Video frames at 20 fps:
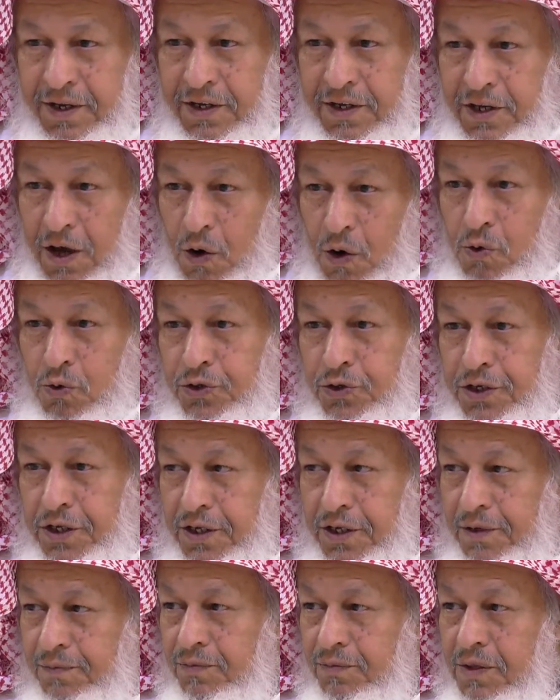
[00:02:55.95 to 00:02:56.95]
يهودي
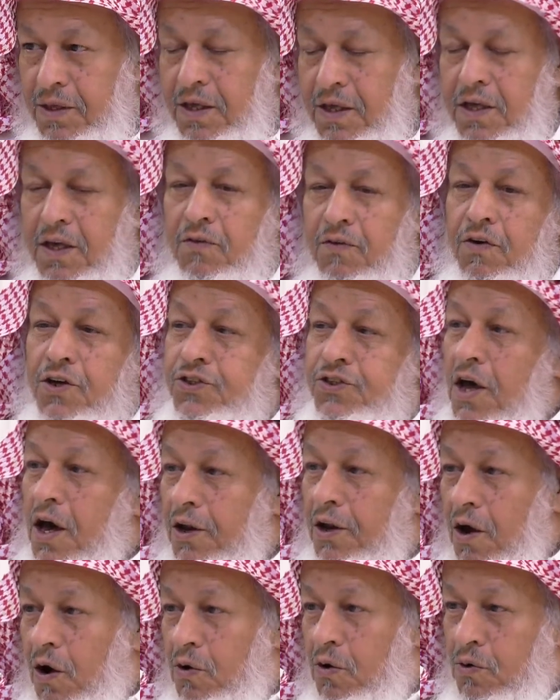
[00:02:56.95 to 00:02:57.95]

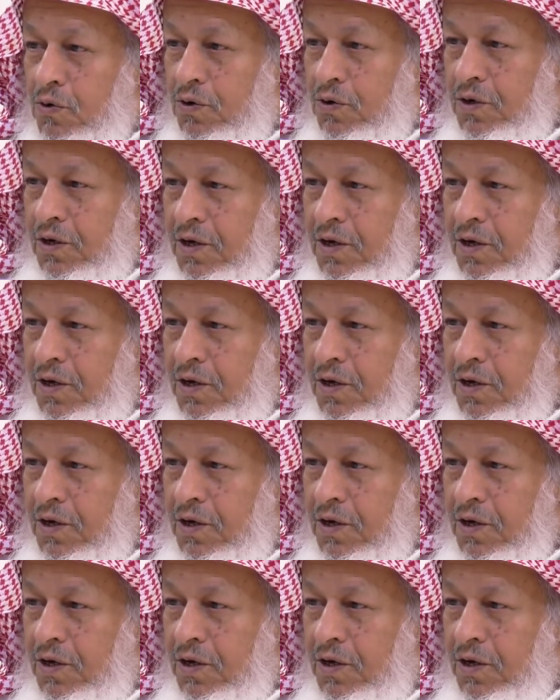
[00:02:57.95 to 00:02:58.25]
فزاره